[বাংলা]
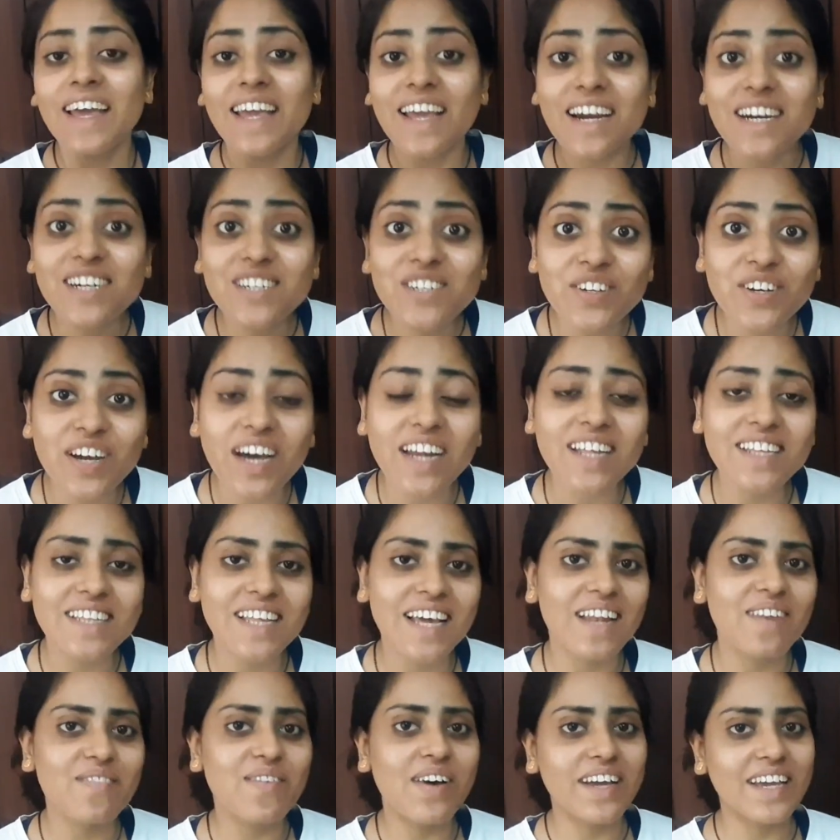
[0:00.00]
একটুখানি
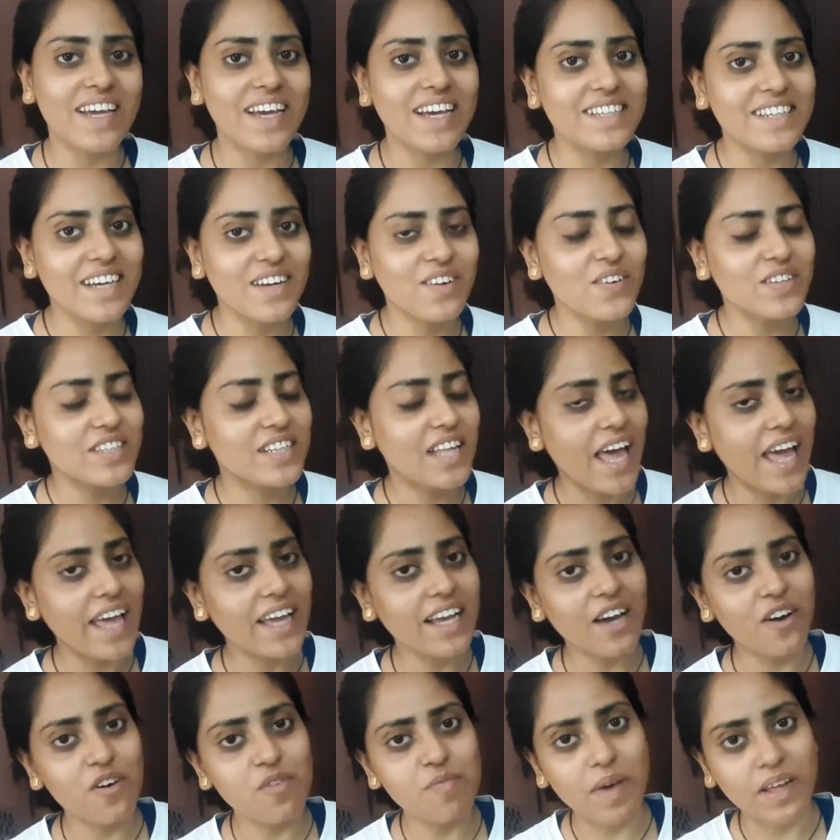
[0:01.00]
তেল মাখিয়ে যেন দেয়
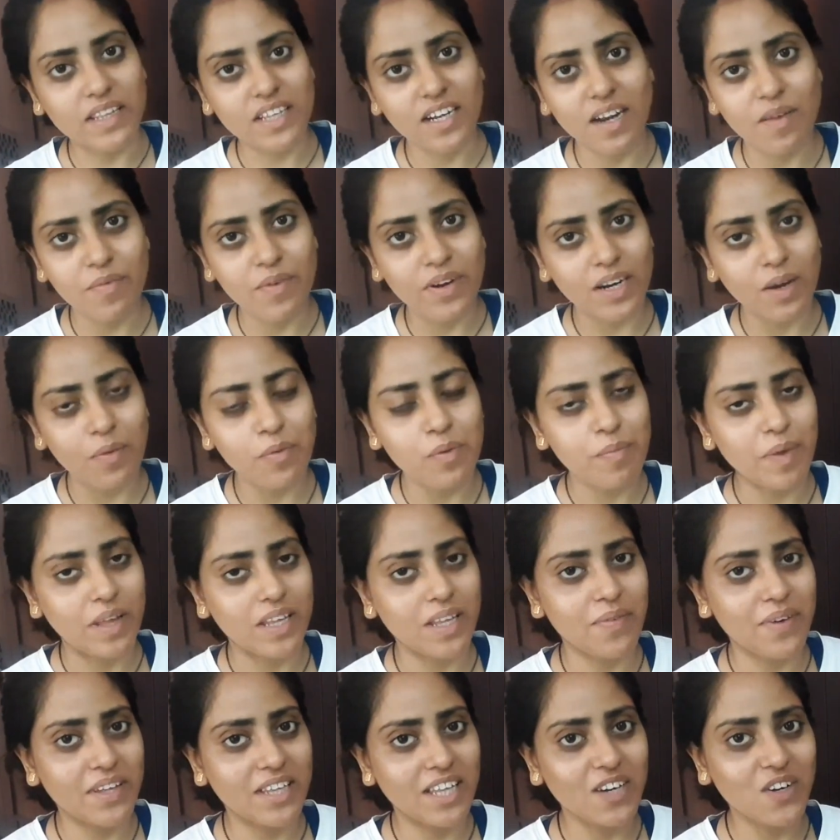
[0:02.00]
কারণ মাথাটা আমার কেমন
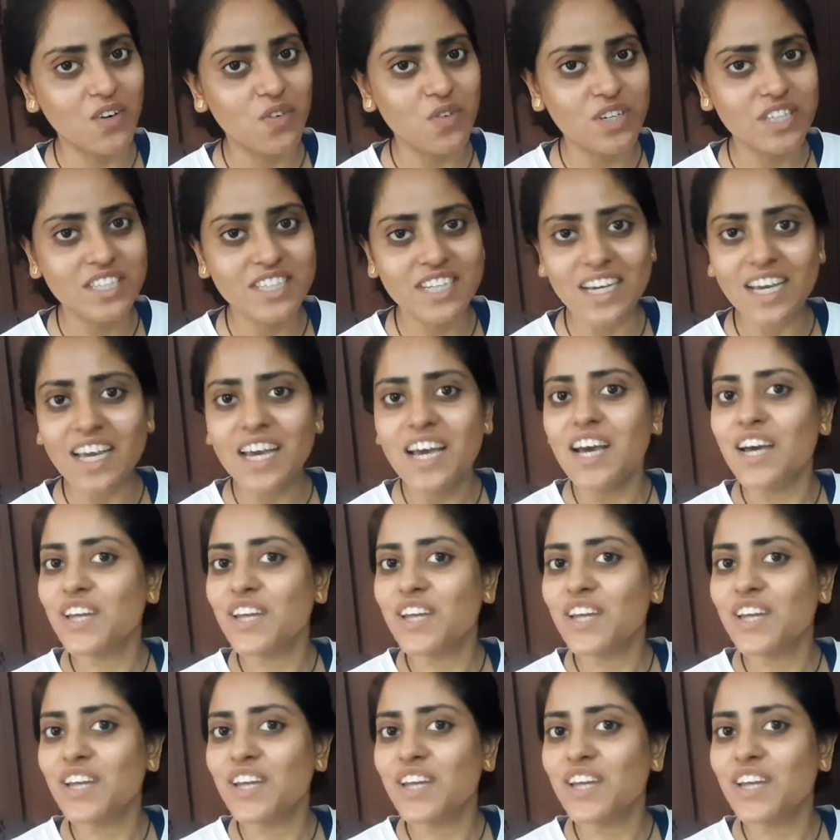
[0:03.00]
ব্যথা ব্যথা করছে